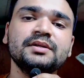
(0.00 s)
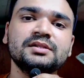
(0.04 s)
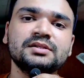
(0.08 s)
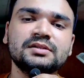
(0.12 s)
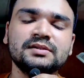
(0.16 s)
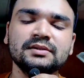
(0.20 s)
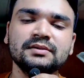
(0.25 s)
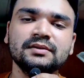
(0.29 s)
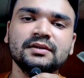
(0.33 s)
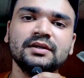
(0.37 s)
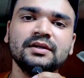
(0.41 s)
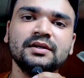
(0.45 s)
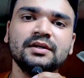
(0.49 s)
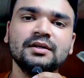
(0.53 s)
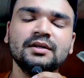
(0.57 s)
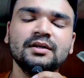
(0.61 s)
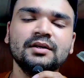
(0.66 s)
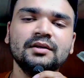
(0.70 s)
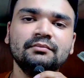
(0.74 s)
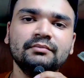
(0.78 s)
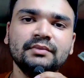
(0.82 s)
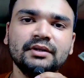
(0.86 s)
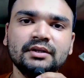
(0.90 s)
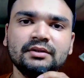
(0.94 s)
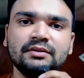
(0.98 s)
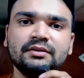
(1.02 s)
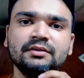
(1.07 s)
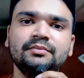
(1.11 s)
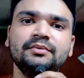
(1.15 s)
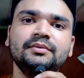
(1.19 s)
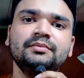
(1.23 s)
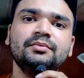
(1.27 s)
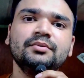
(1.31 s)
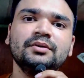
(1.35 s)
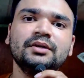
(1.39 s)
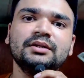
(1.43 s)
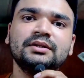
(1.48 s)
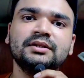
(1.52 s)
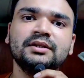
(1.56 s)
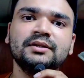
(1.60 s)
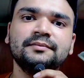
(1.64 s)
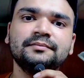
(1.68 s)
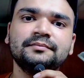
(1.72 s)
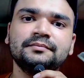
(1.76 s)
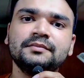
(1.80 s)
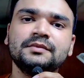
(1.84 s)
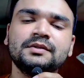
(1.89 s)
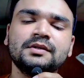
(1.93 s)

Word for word: बीस्ट मैंने तभी बोला था